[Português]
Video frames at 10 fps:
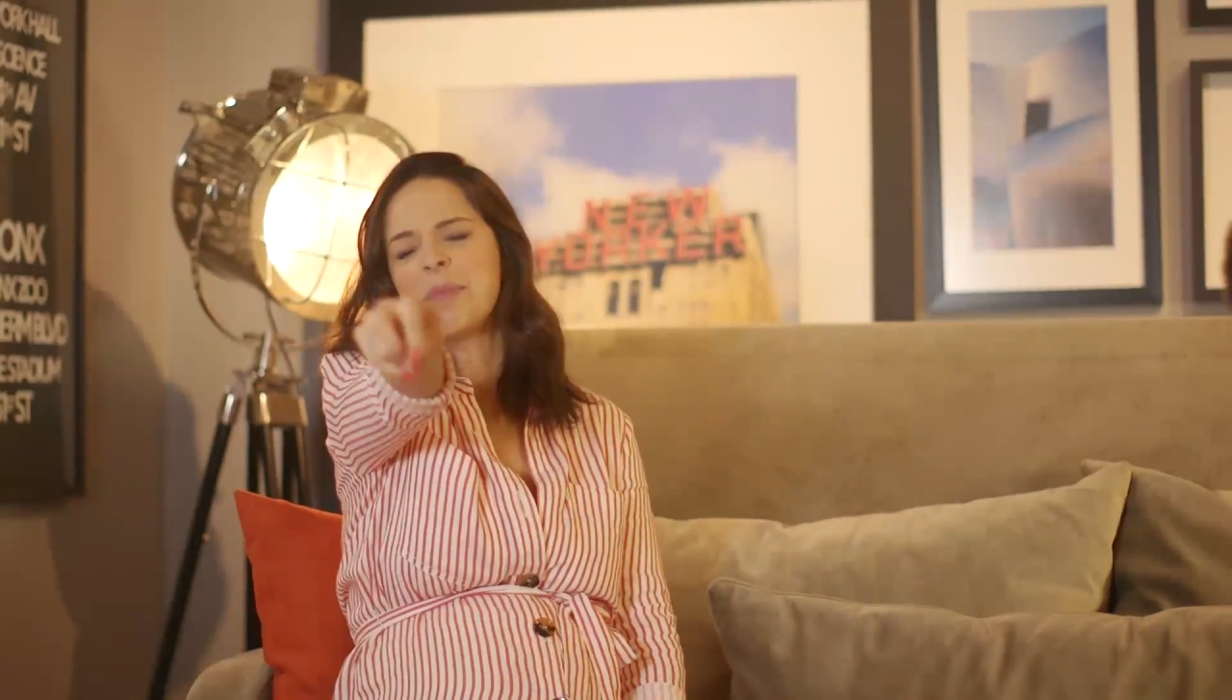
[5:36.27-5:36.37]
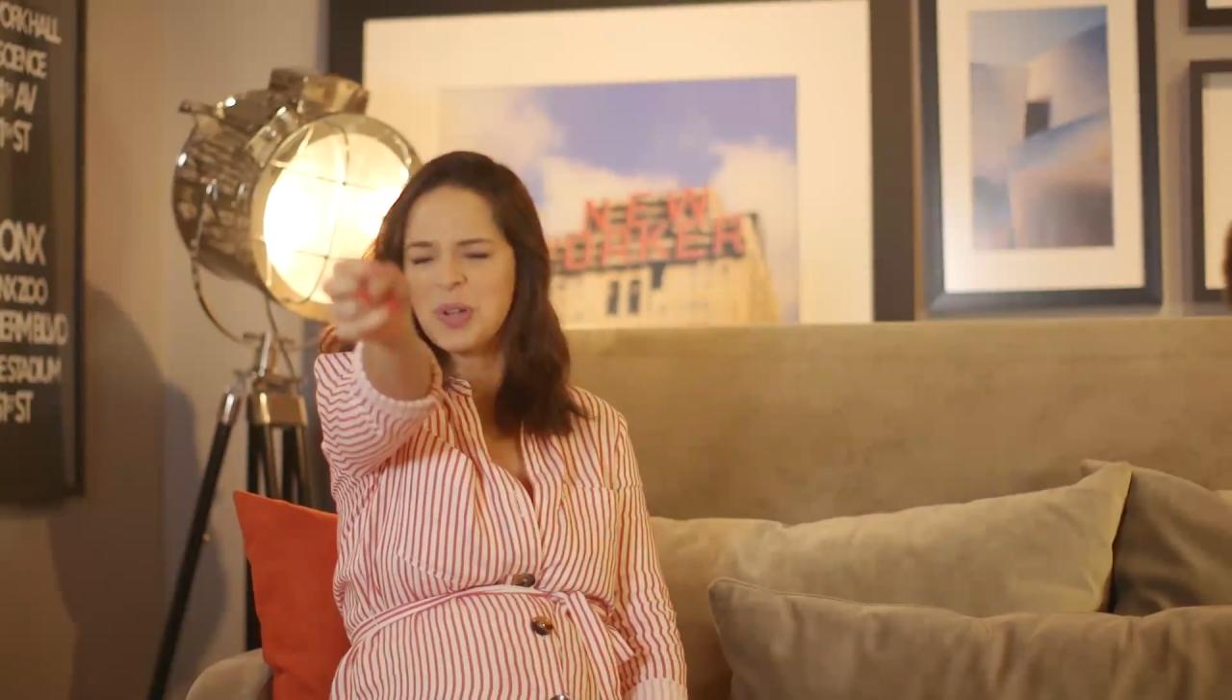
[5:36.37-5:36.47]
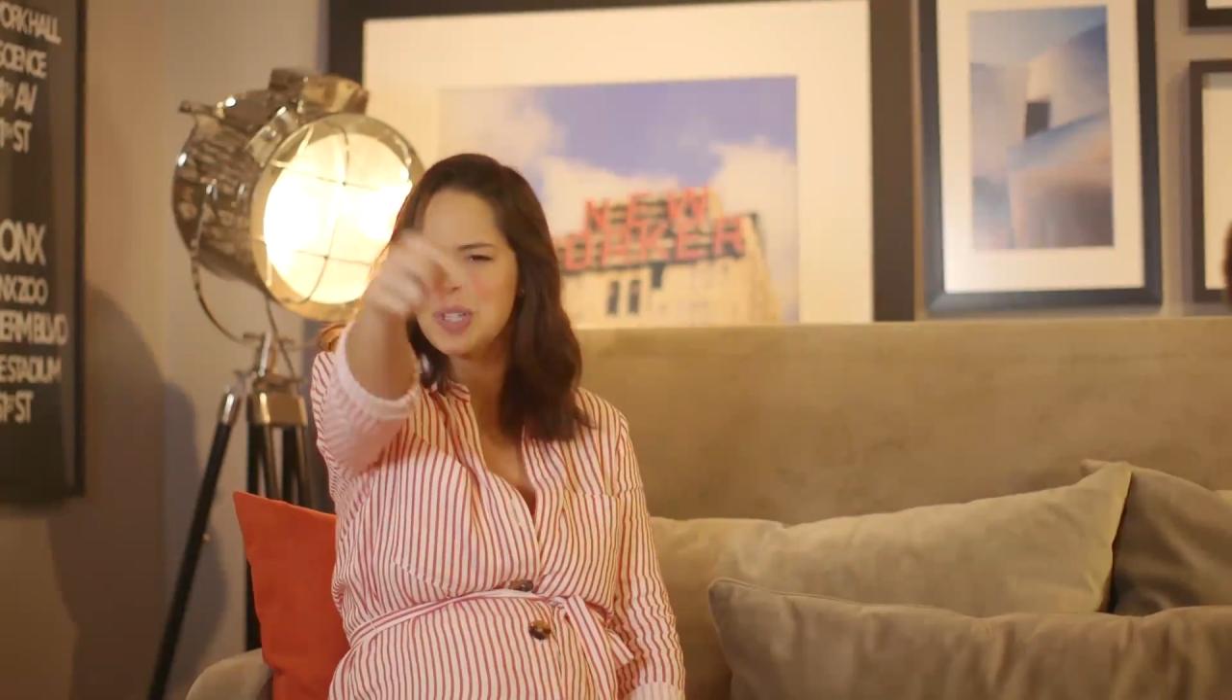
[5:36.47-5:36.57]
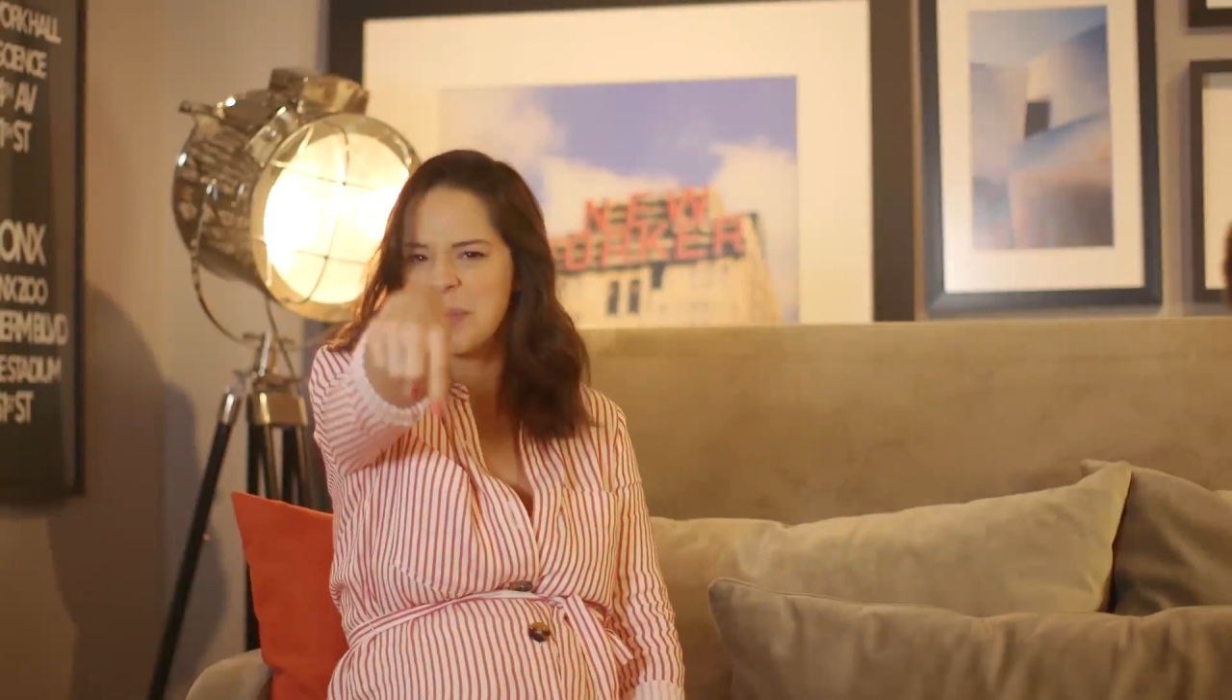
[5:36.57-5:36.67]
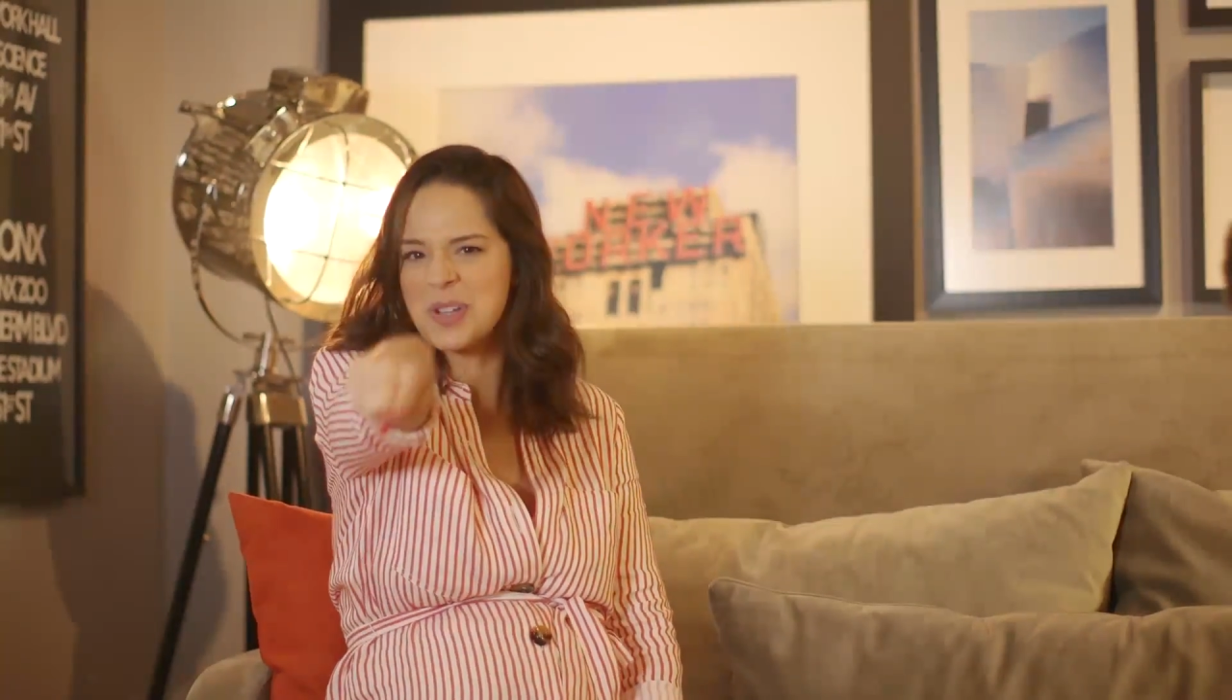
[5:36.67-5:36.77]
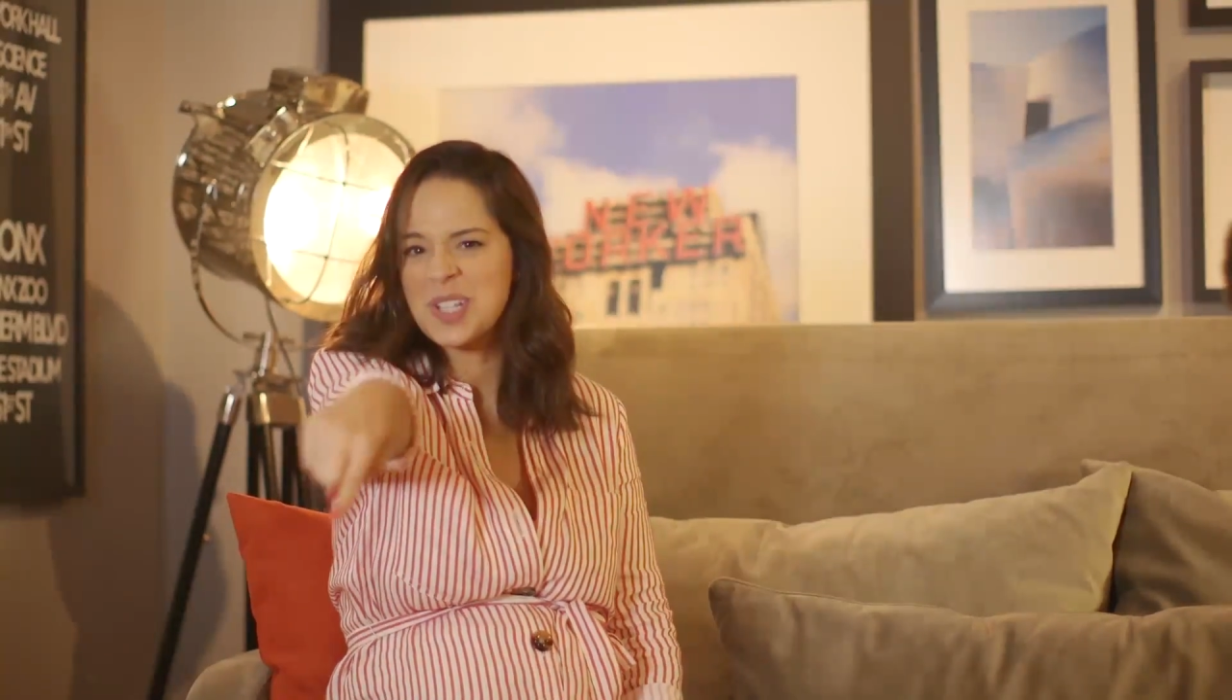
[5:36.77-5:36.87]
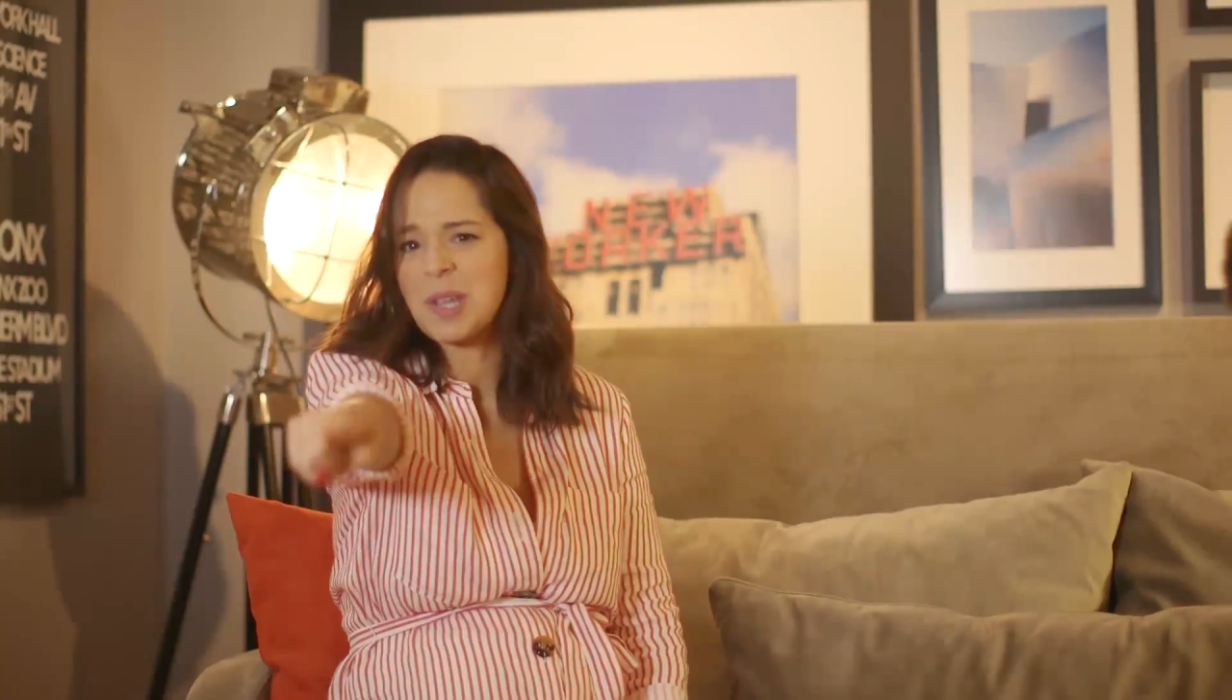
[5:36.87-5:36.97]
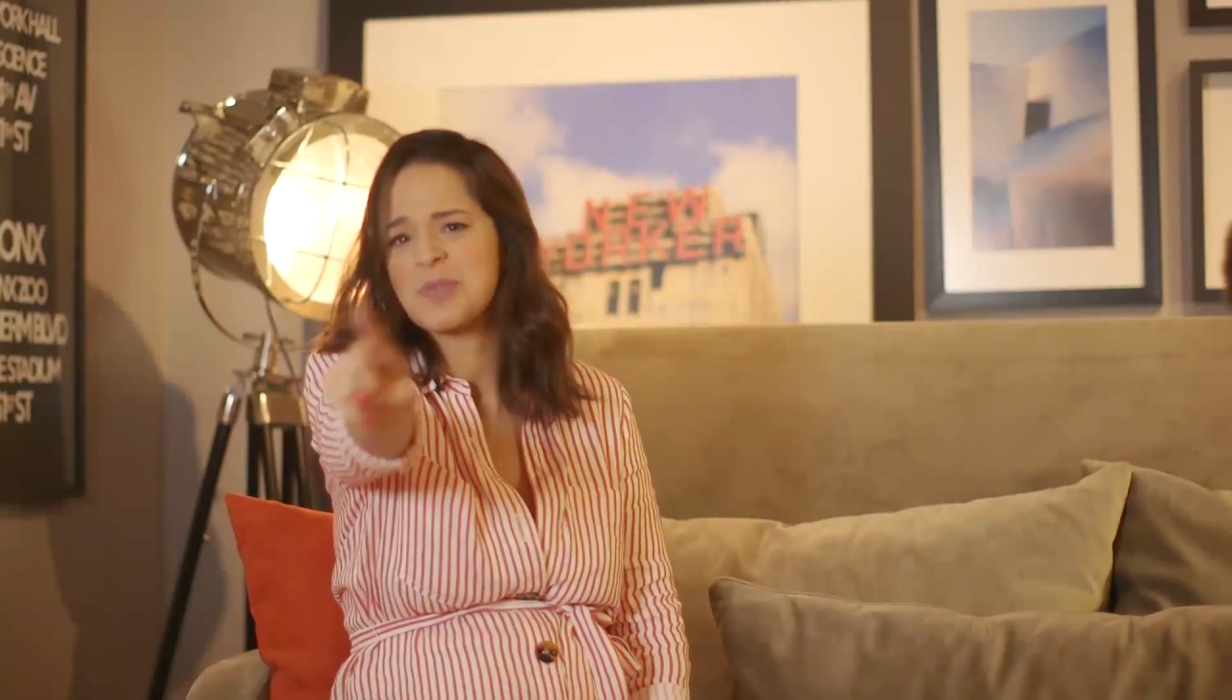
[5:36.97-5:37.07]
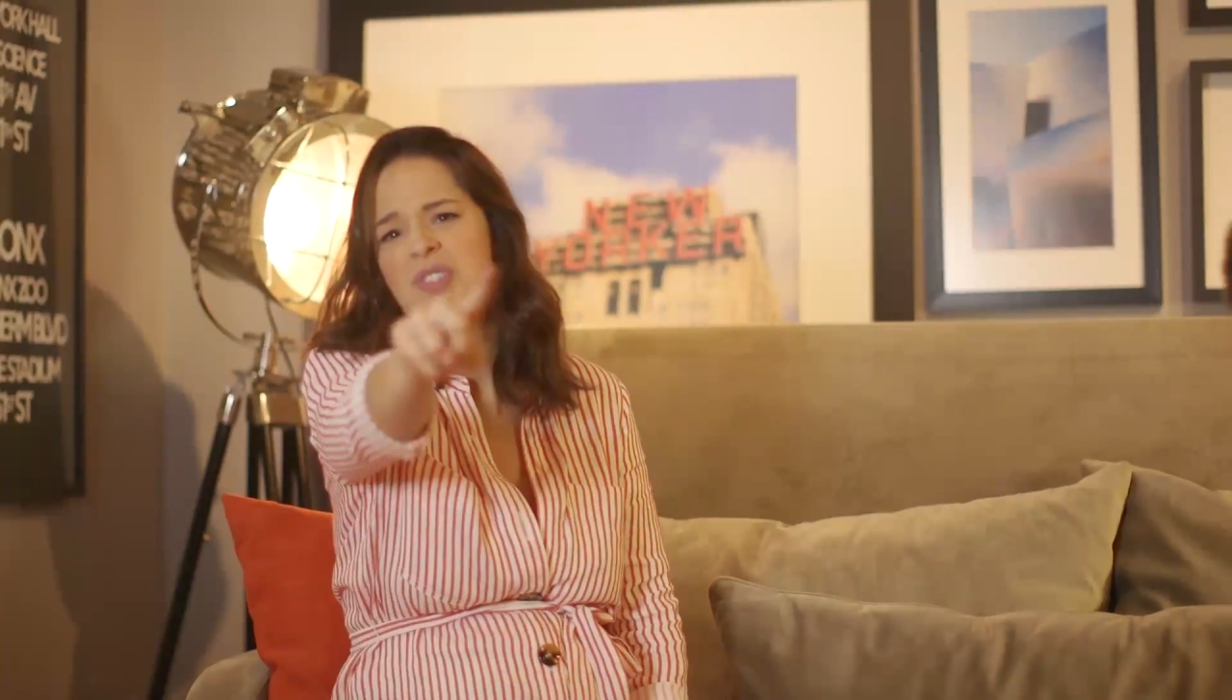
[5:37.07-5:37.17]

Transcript: Me conta aqui embaixo se tá aqui.